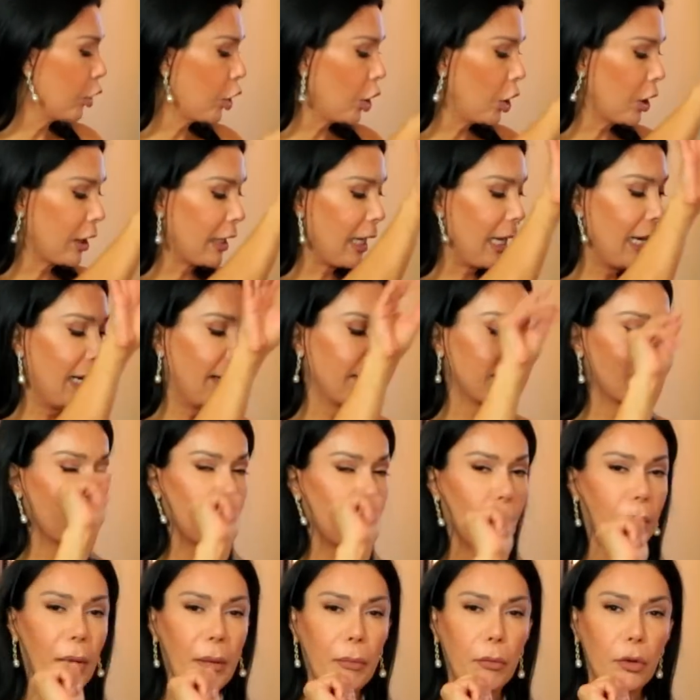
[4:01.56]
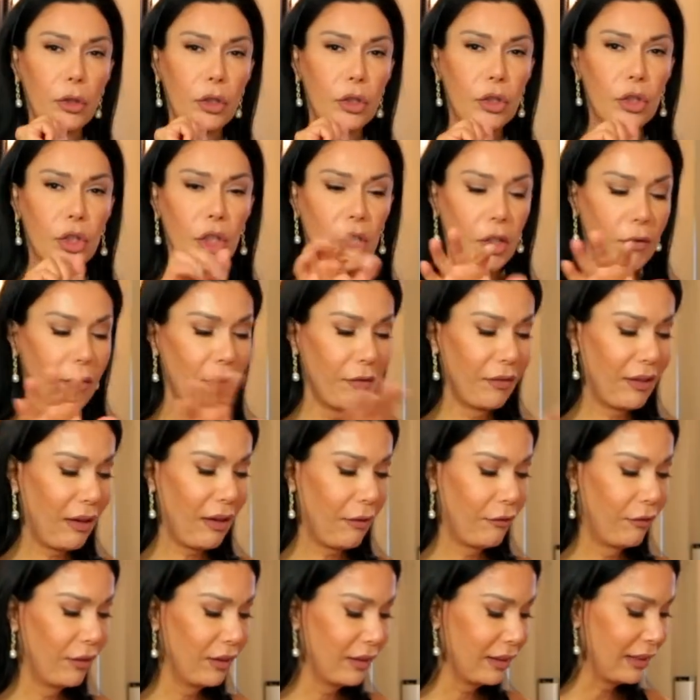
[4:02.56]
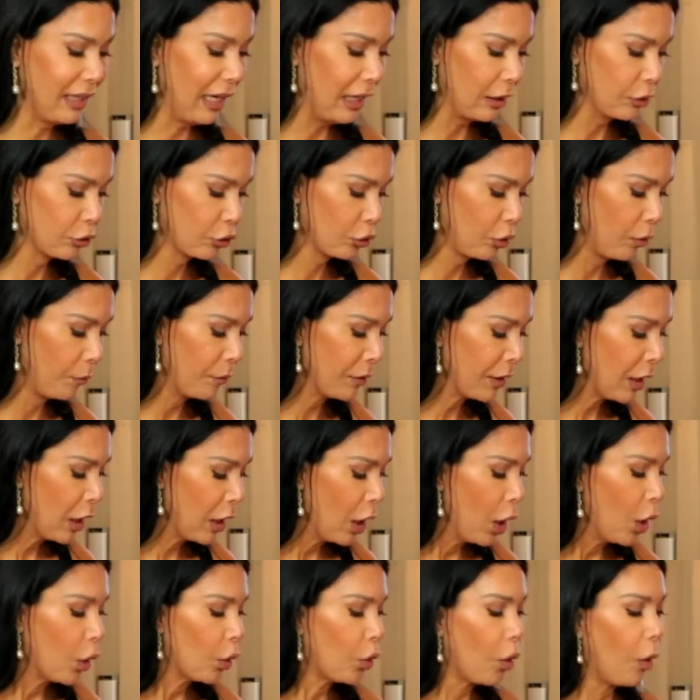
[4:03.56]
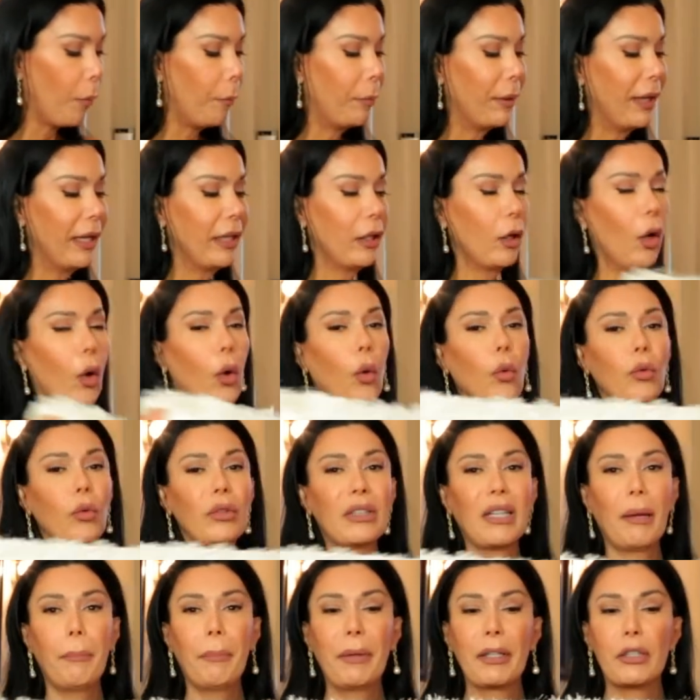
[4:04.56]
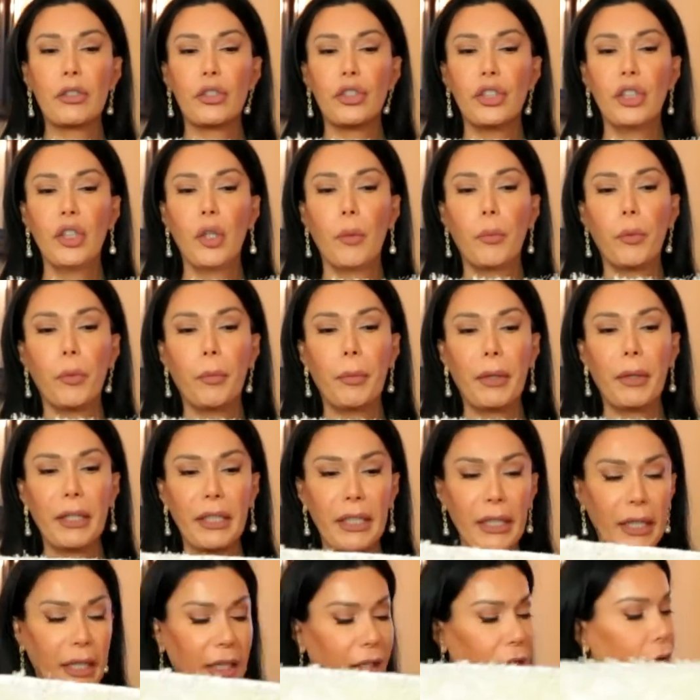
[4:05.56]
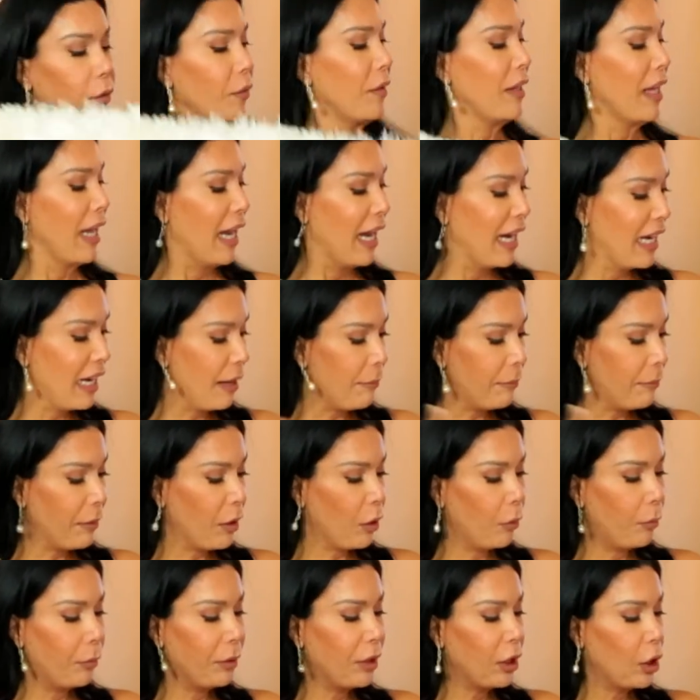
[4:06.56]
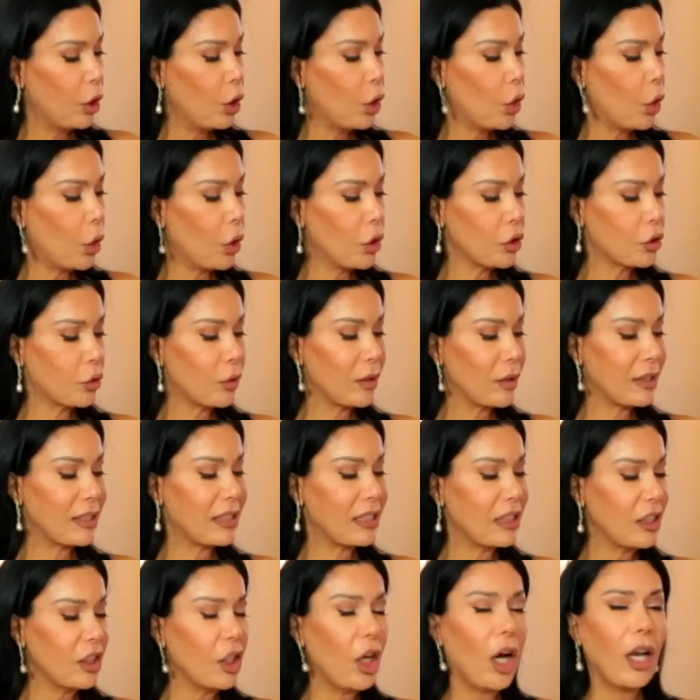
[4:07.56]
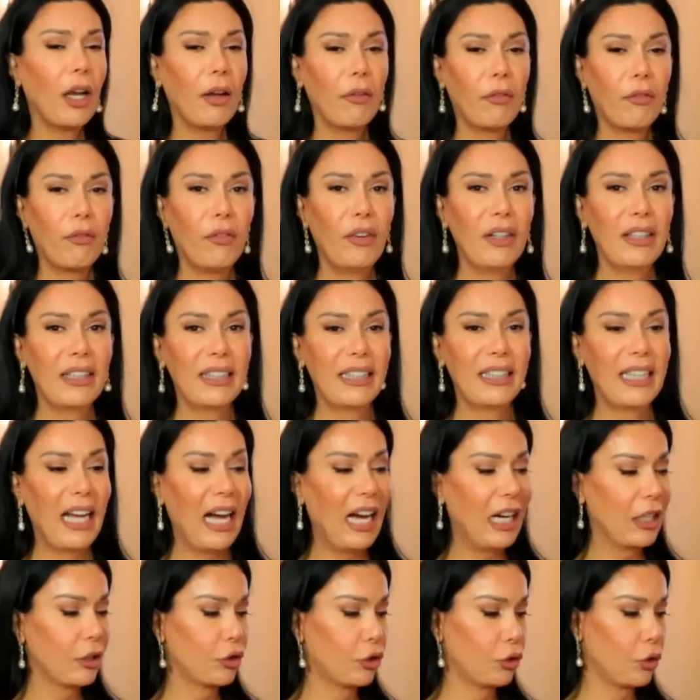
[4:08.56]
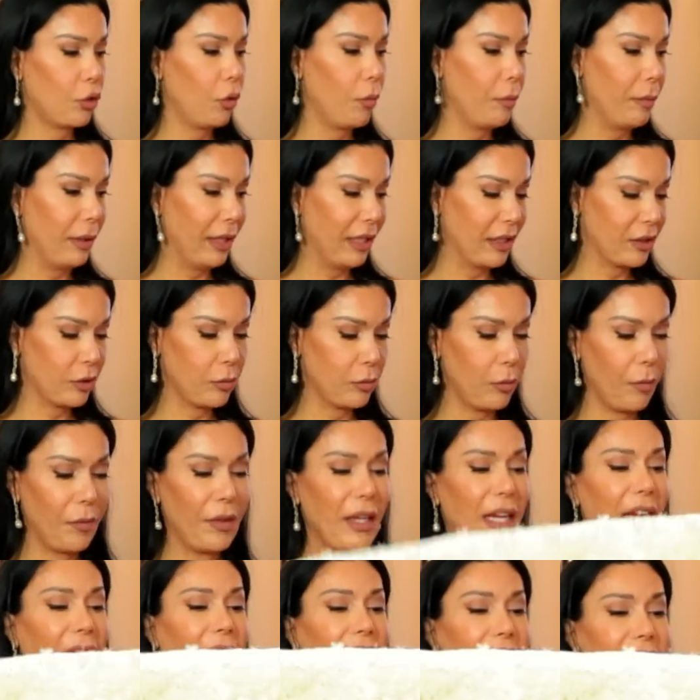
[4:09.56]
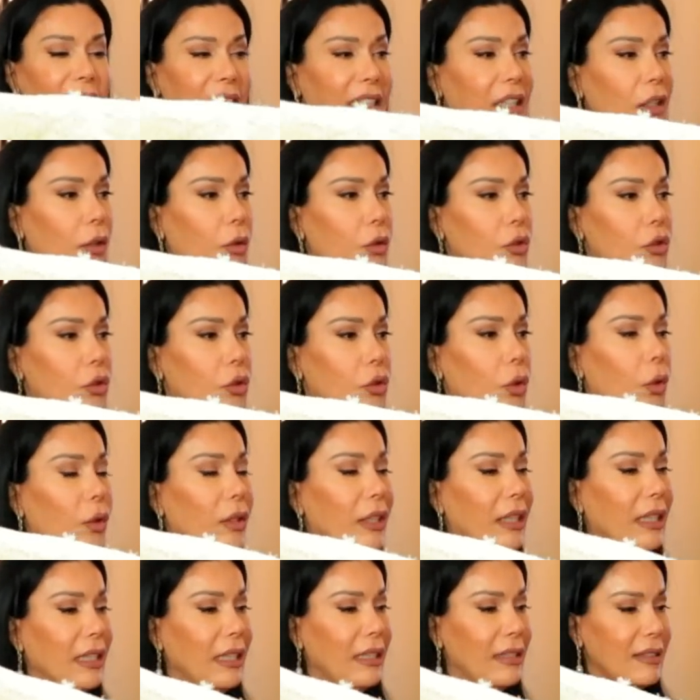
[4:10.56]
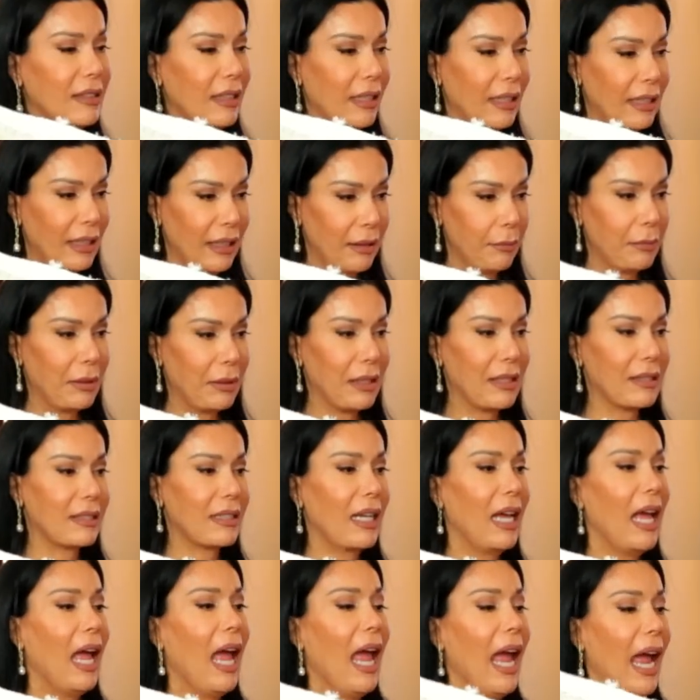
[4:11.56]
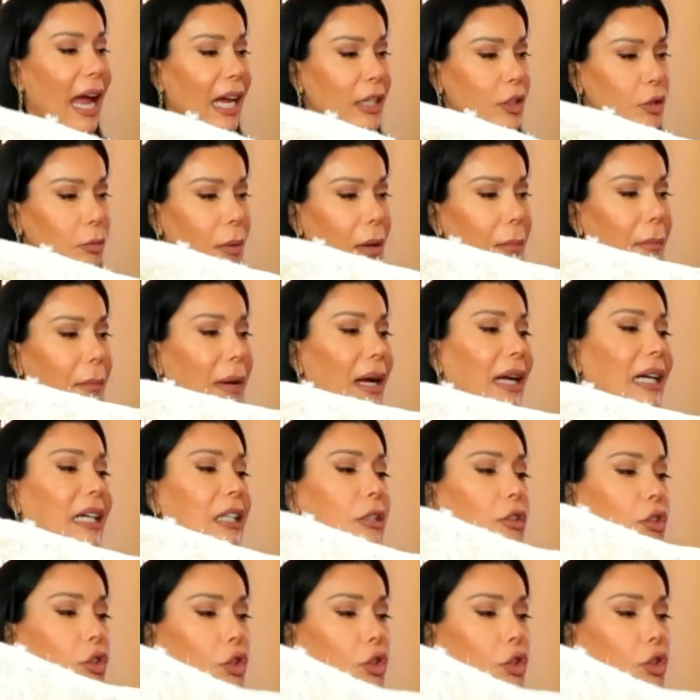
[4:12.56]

vou colocar lá super bonitinho, vai ficar fantástico. Comprei um tapetinho pro banheiro, ele é meio brilhoso assim, olha, fantástico mesmo. Esse aqui custou 15 libras, é de uma marca